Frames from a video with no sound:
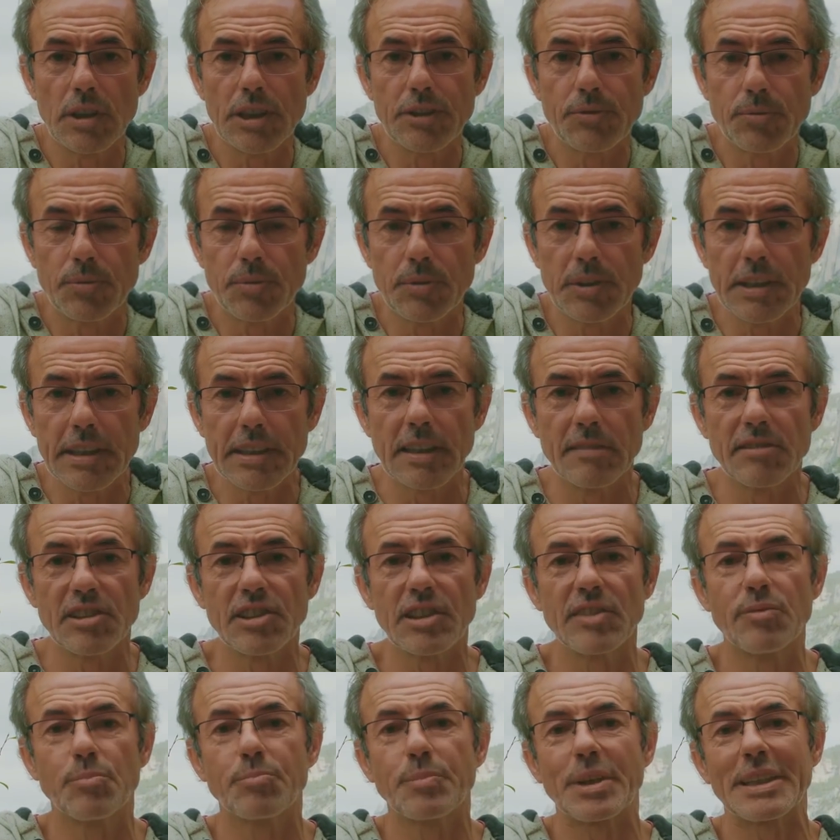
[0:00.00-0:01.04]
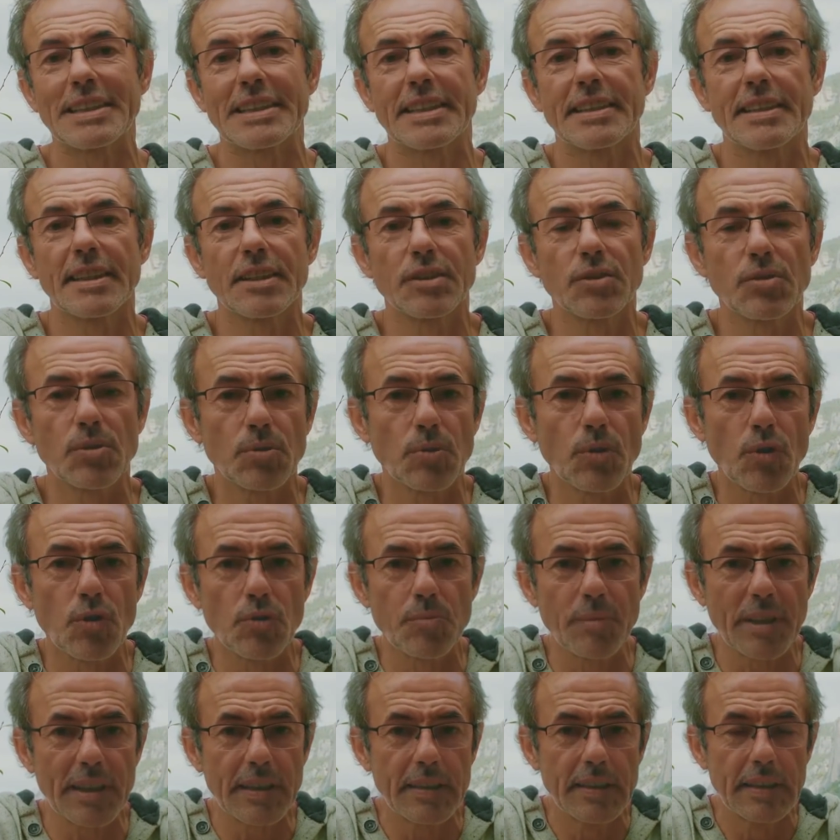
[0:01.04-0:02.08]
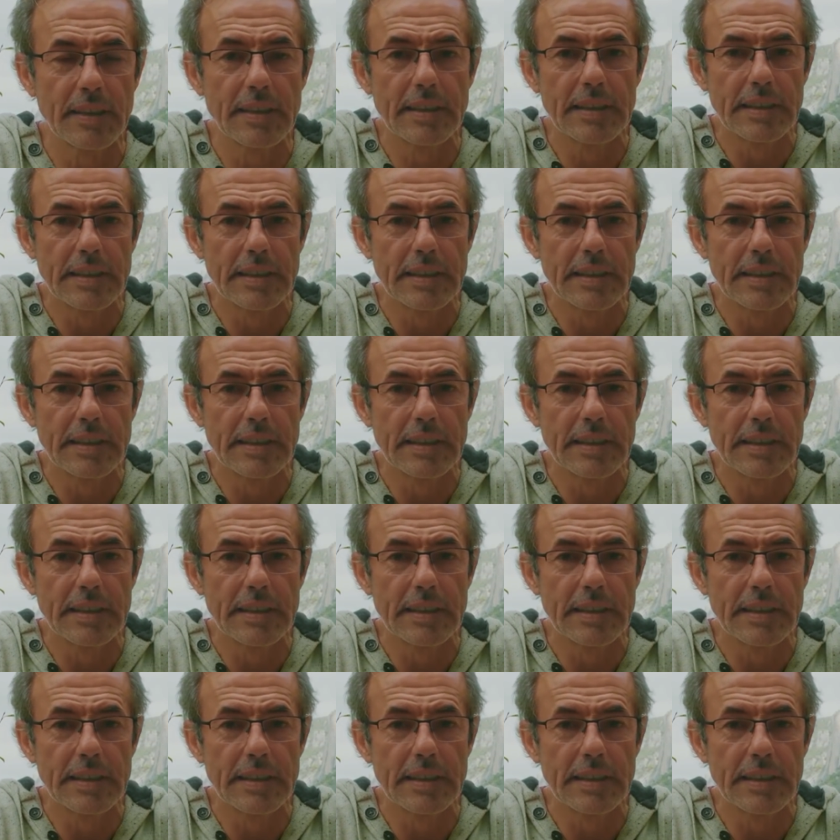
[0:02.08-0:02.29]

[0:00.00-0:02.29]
étudié dans mes livres précédents sur le corps humain.